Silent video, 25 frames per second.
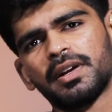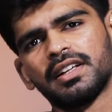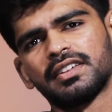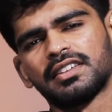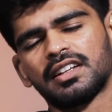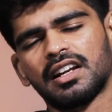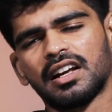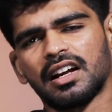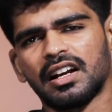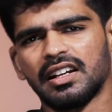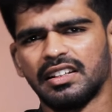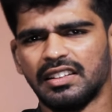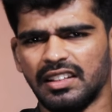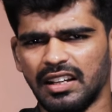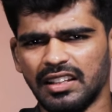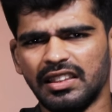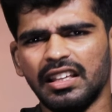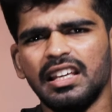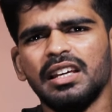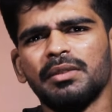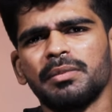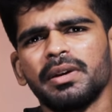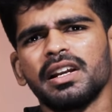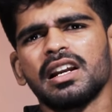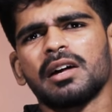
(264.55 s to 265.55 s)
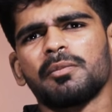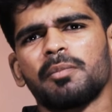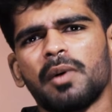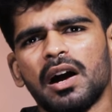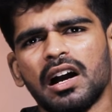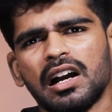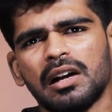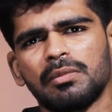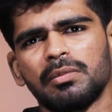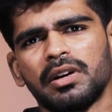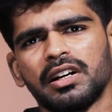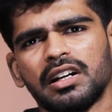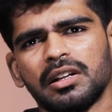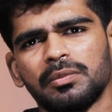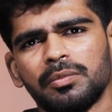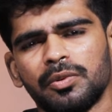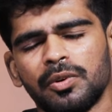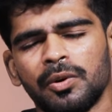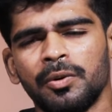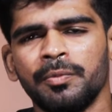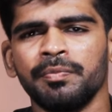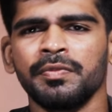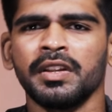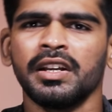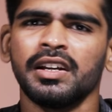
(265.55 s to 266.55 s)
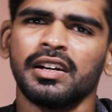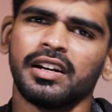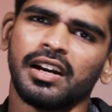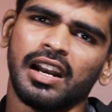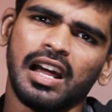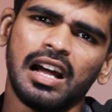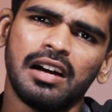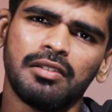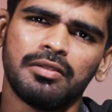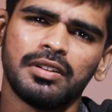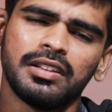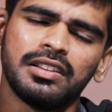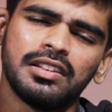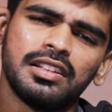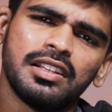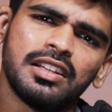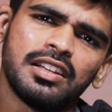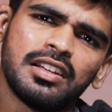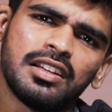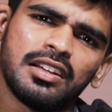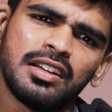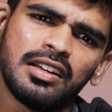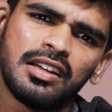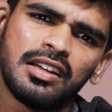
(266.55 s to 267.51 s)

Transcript: பேசுகிறாங்க இது எதையுமே நான் பார்க்க மாட்டேன் ப்ரோ நான் வந்து